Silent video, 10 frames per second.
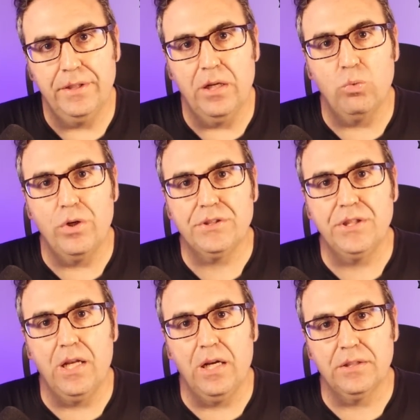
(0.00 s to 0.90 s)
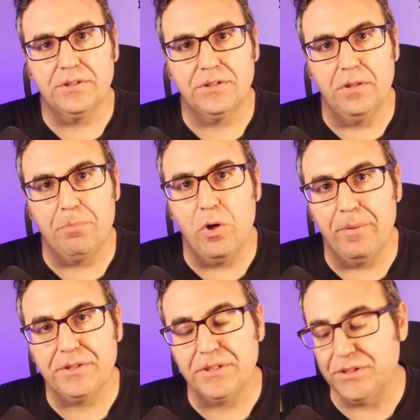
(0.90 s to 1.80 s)
en algunas de las
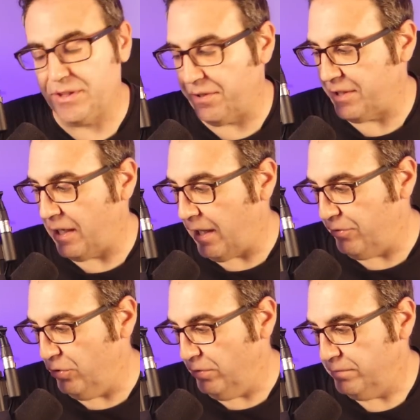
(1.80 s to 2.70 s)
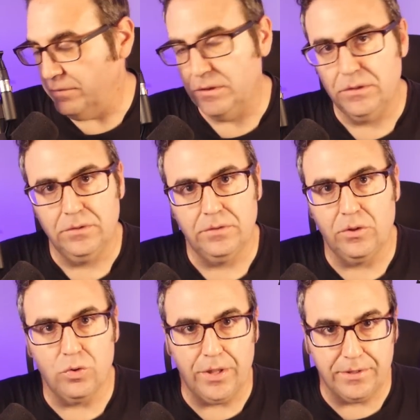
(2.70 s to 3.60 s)
pruebas que se están recalando.
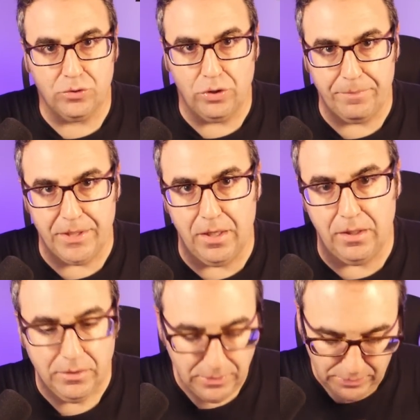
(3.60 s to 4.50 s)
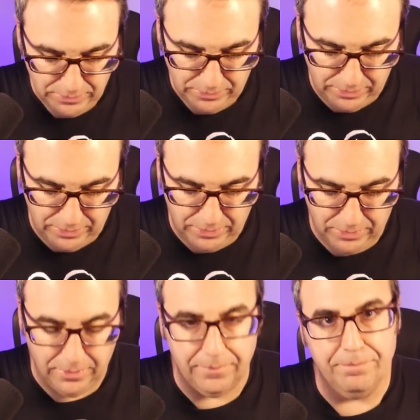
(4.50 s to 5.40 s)
Recordad que todavía
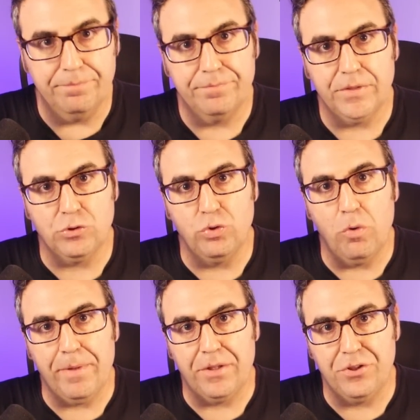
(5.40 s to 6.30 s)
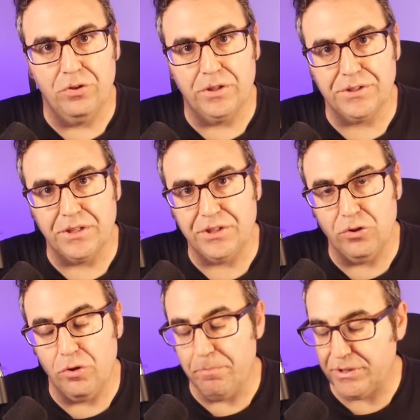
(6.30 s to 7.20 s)
eh, es una operación que está siendo